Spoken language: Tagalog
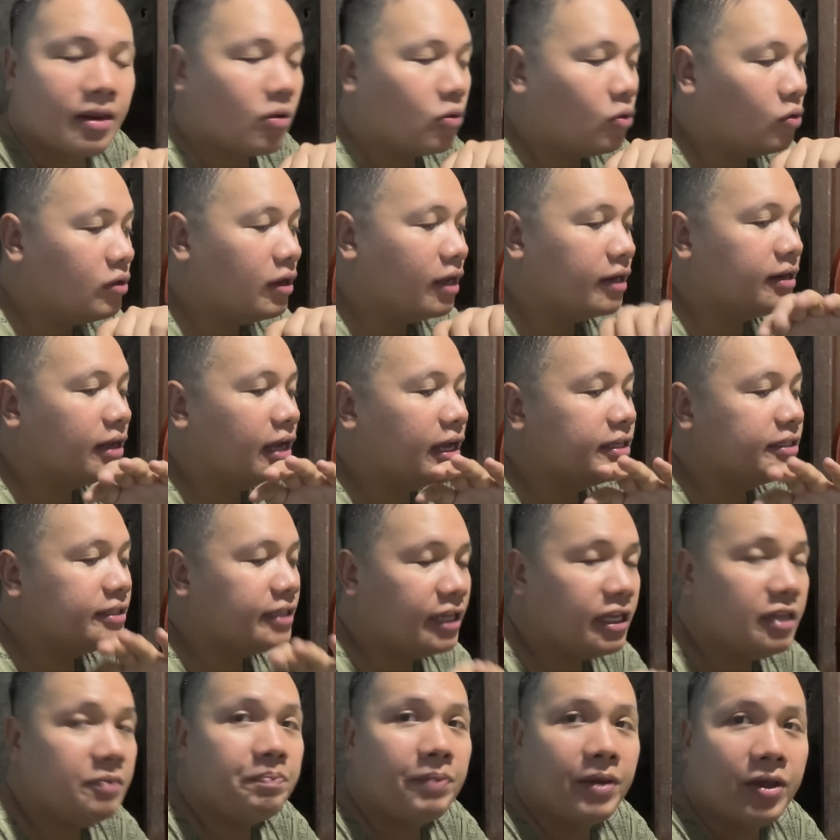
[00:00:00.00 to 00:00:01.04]
Kulang ng
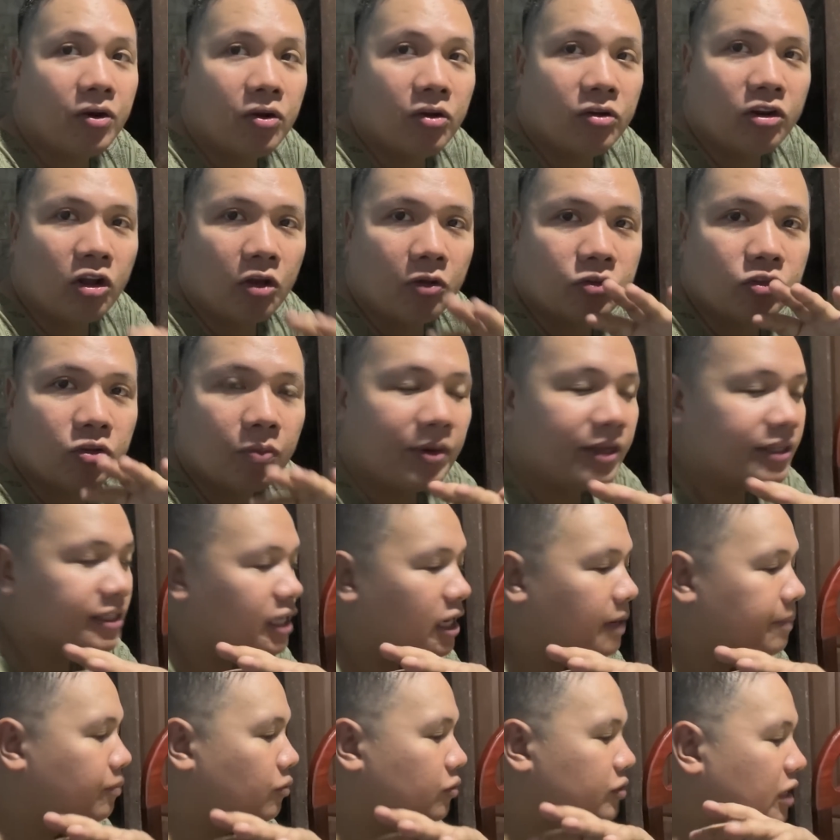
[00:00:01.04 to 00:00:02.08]
asin pero na, sobrang
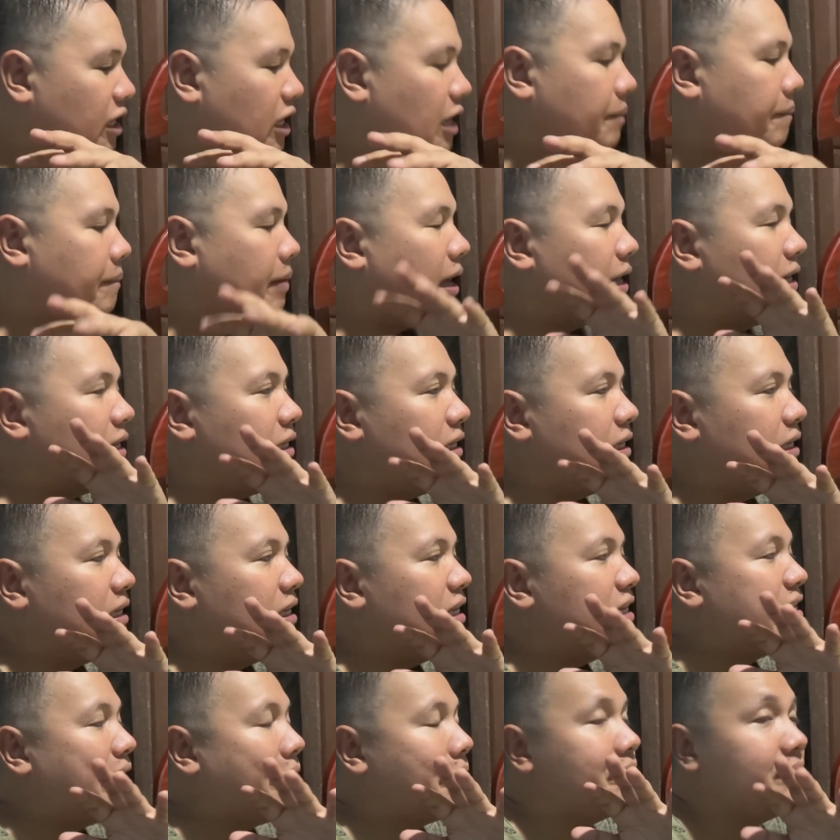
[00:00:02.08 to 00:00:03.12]
sarap po niya.
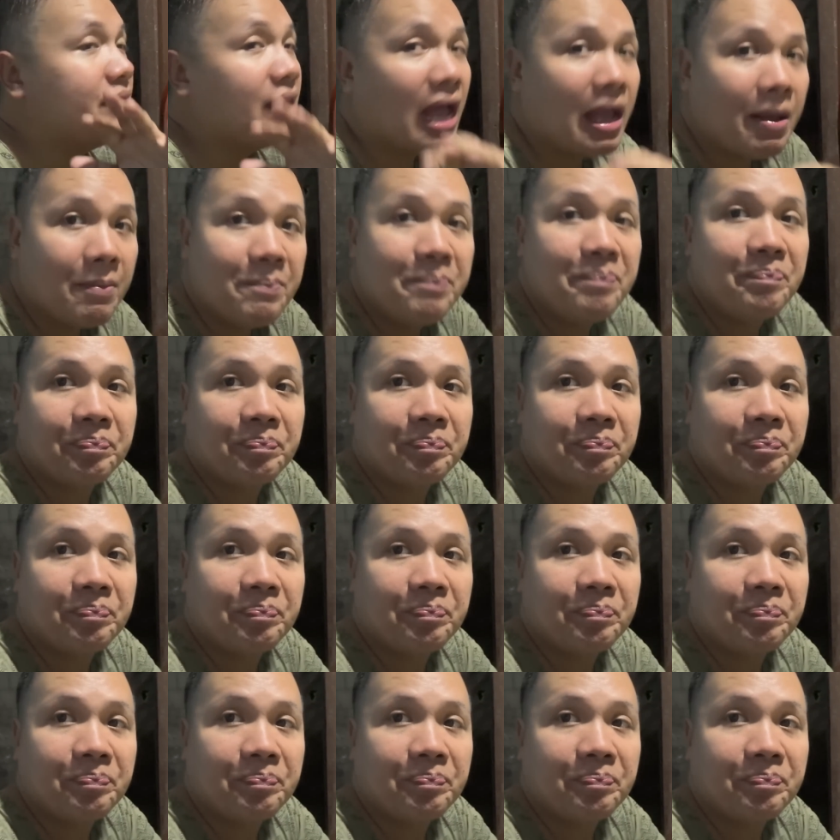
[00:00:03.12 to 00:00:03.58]
Napakalinamnam.